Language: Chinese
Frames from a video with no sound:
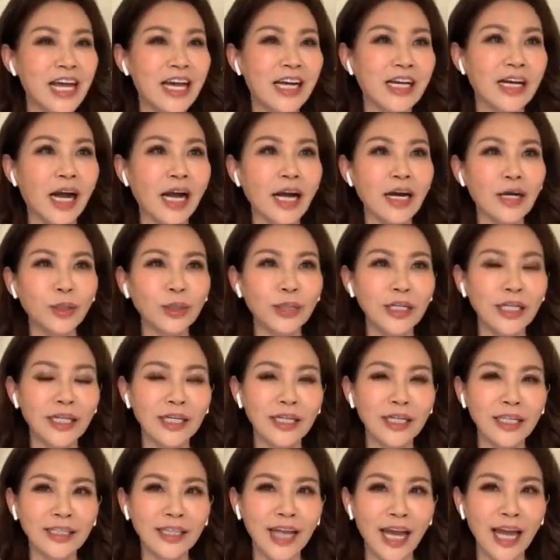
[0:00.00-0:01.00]
然后
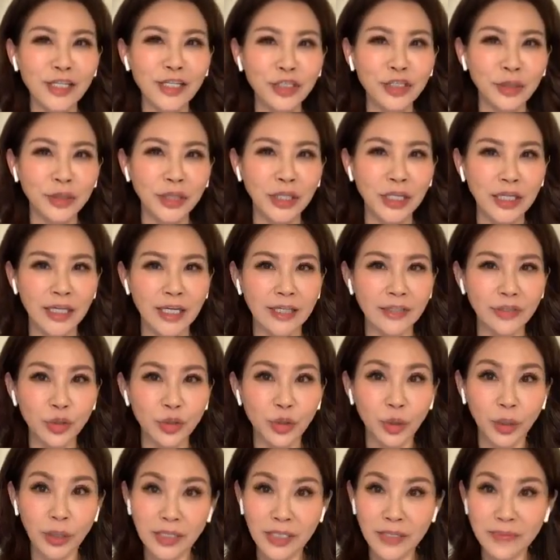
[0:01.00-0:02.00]
呢，她就一眼就
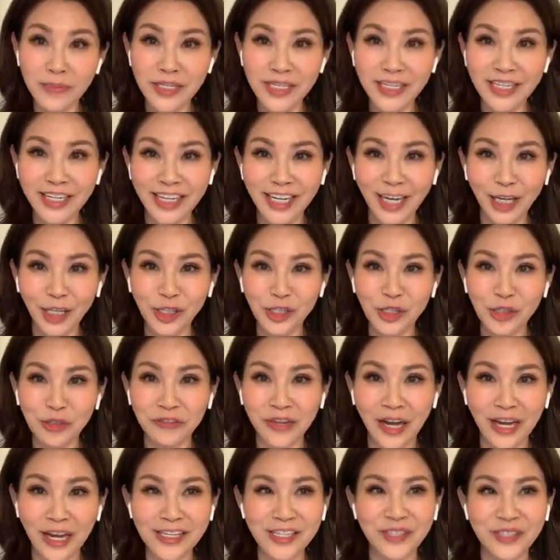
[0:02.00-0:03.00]
说：“是不是你要租
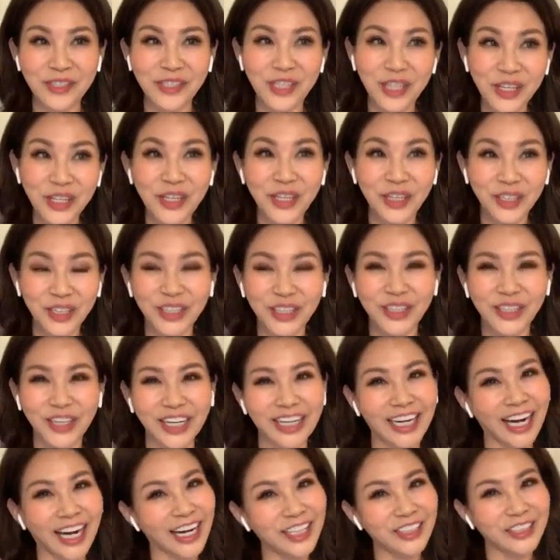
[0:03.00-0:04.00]
房子？”我说：“对对
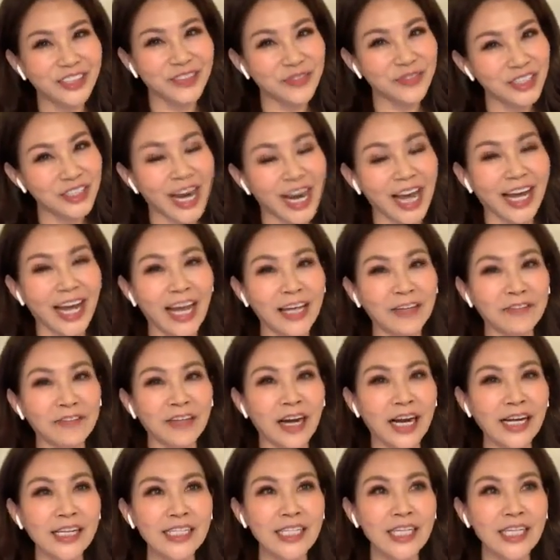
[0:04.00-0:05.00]
对。”然后我们就来看
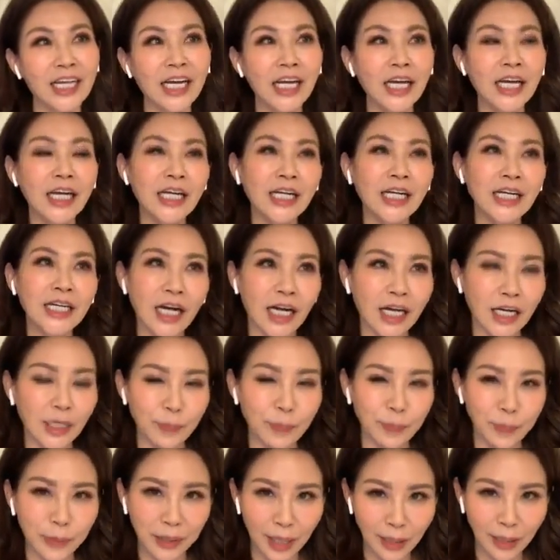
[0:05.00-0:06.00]
房子，
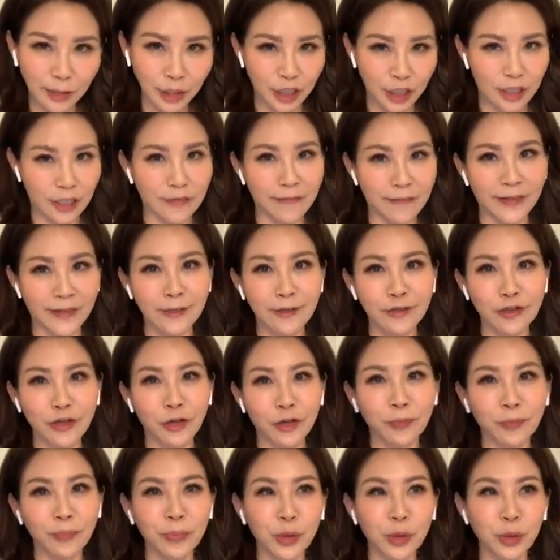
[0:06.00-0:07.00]
呃，不到十分
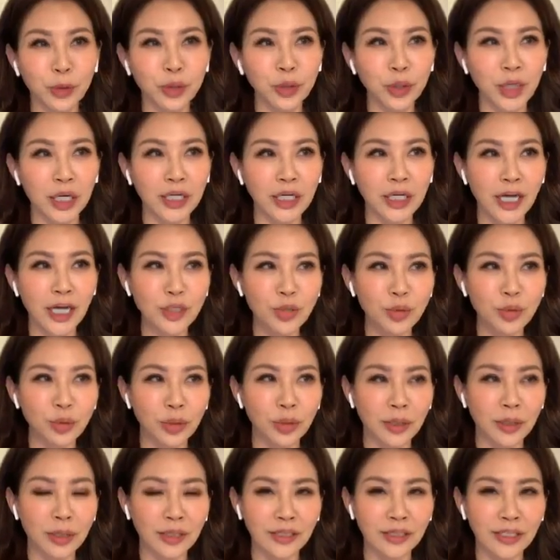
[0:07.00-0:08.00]
钟我就跟她
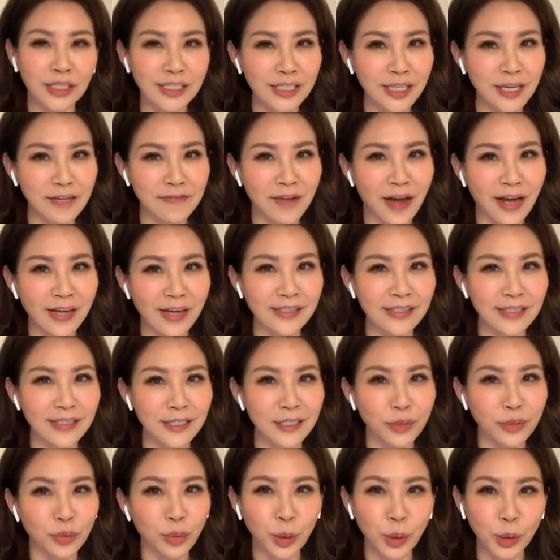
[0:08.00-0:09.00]
说：“你这个房
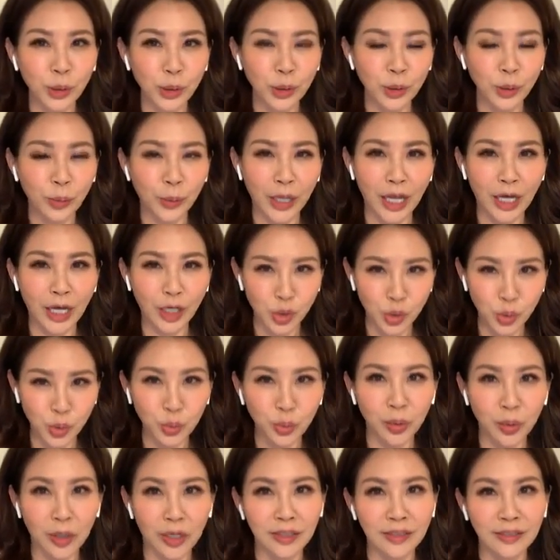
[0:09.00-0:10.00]
子我我要
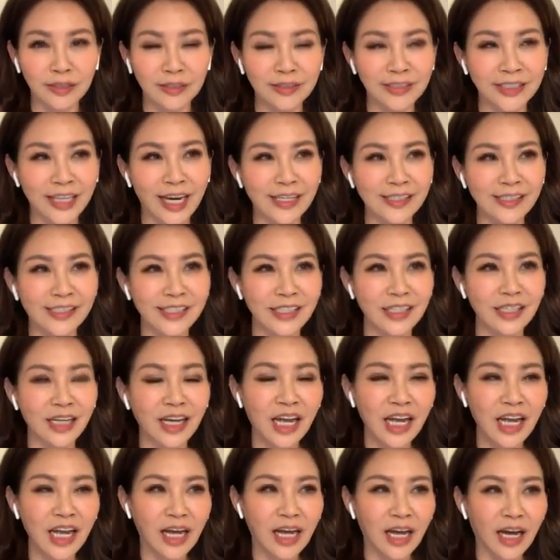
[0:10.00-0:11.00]
租了。”这样子，
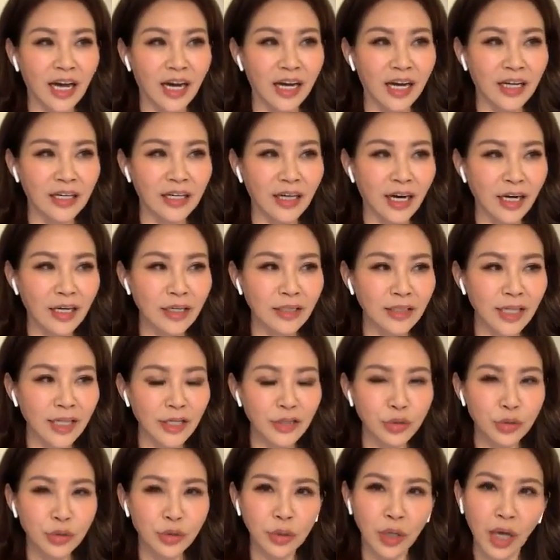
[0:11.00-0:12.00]
呃，然后她
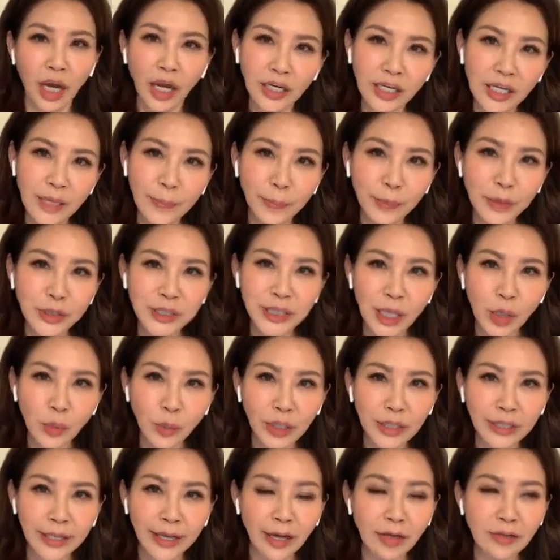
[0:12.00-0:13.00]
就说：“哎，你不先
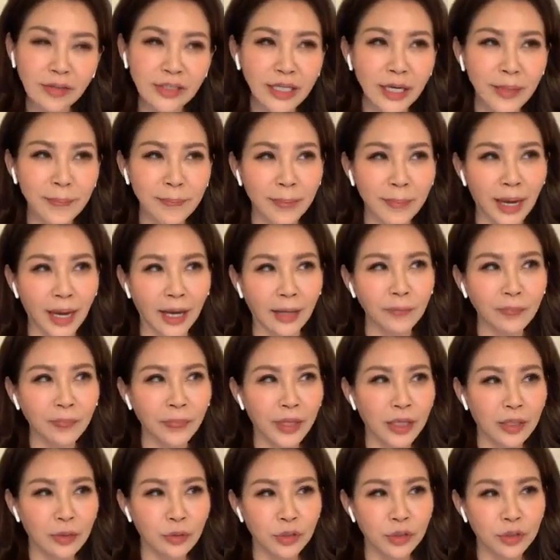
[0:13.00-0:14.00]
问条件
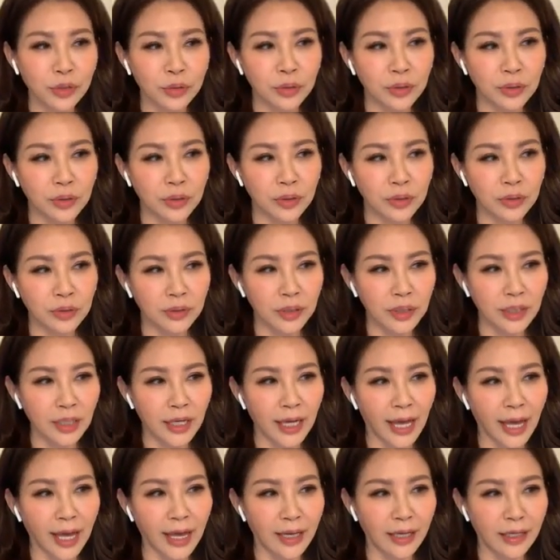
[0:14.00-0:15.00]
吗？”我说：“应
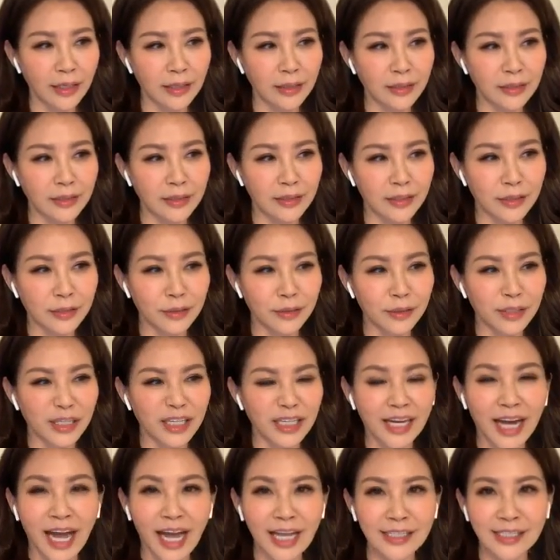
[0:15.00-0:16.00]
该
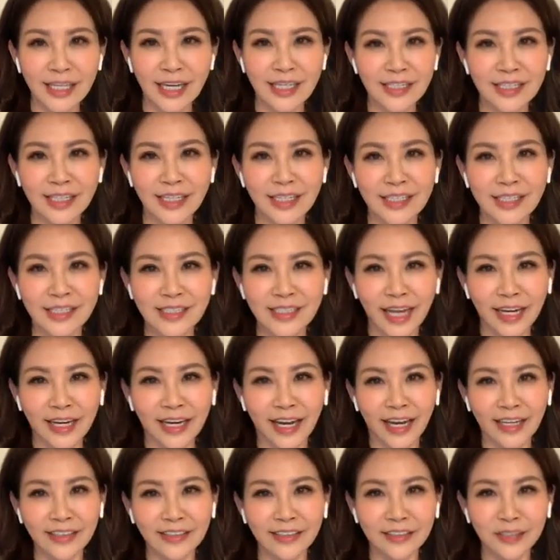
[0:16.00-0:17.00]
你看起来是很善
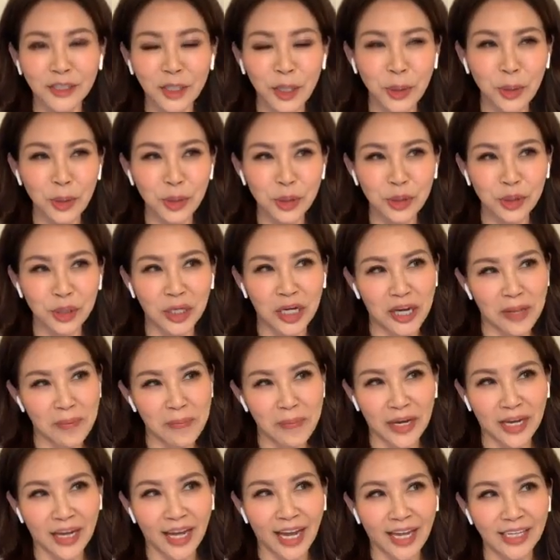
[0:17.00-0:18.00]
良的人，我觉得你
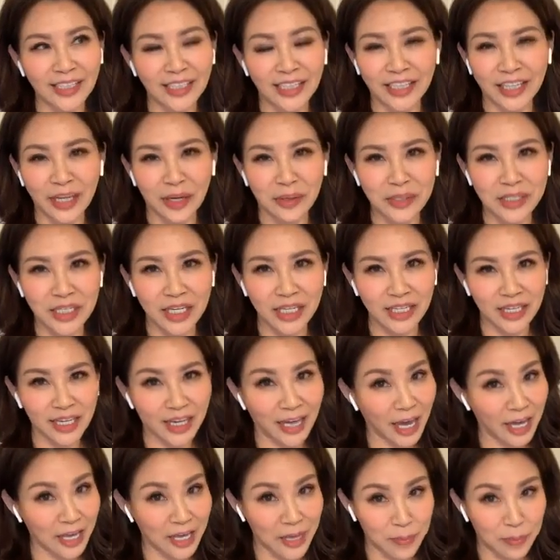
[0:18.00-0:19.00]
们开的条件应
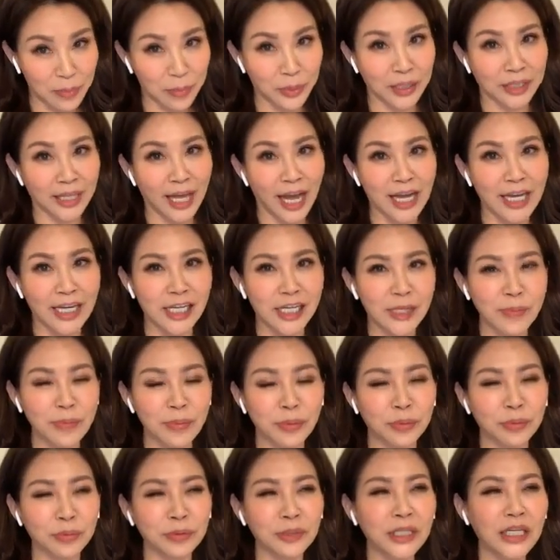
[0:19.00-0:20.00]
该也不会太离
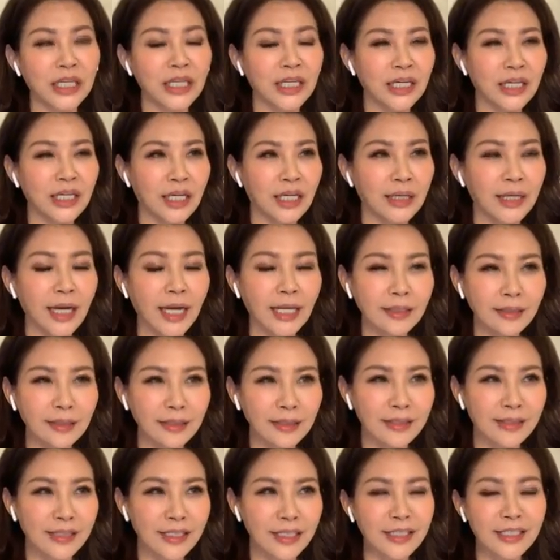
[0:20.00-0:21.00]
谱。”那
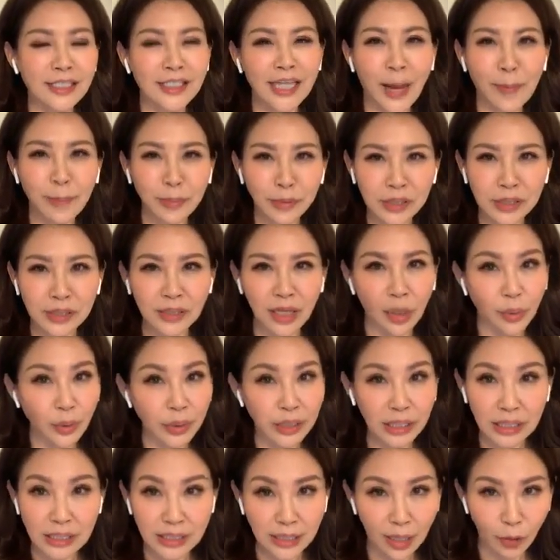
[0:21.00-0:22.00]
其实他不知道，我已
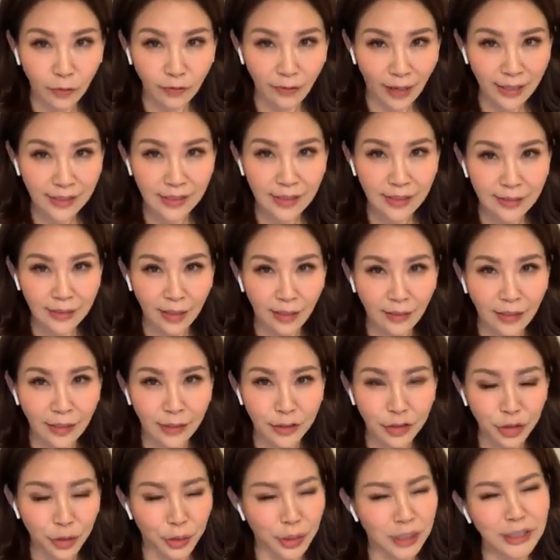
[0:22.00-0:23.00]
经找房子找
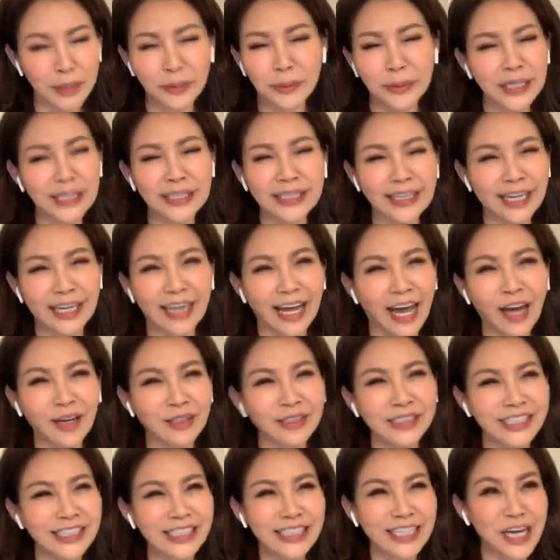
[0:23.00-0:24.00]
很久，而且我已经等了
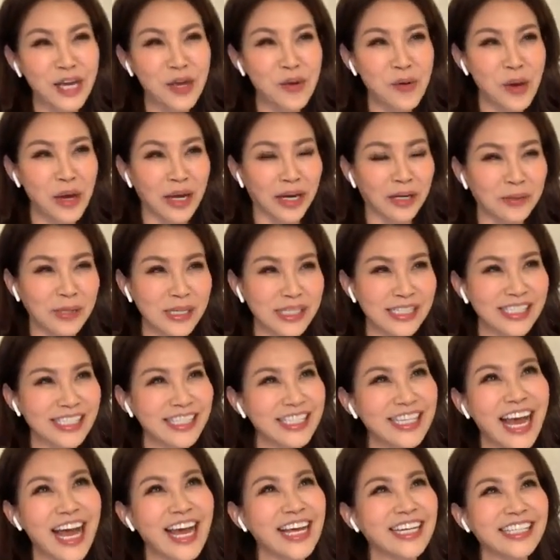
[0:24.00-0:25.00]
好几个月了。我实
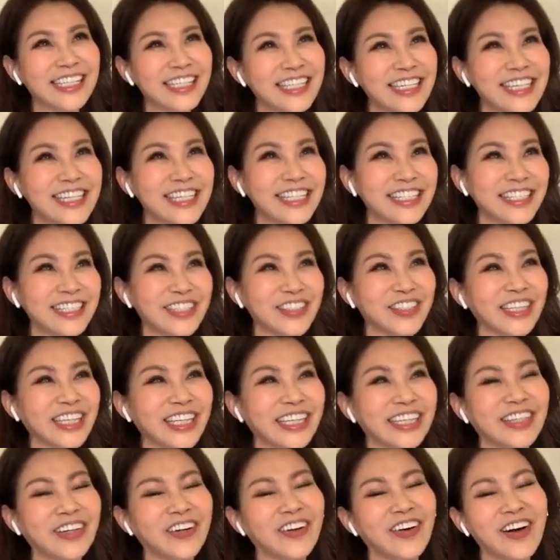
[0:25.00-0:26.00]
在是觉
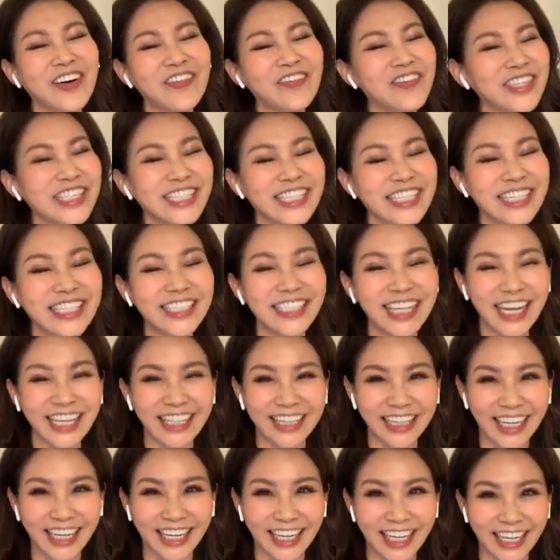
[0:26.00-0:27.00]
得哦，不行，再
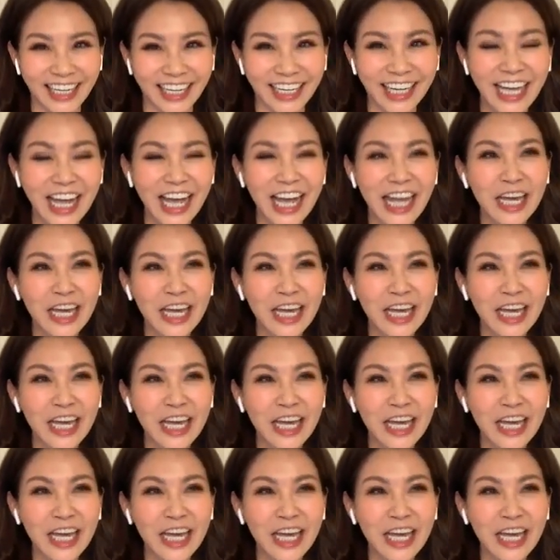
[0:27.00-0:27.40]
等了。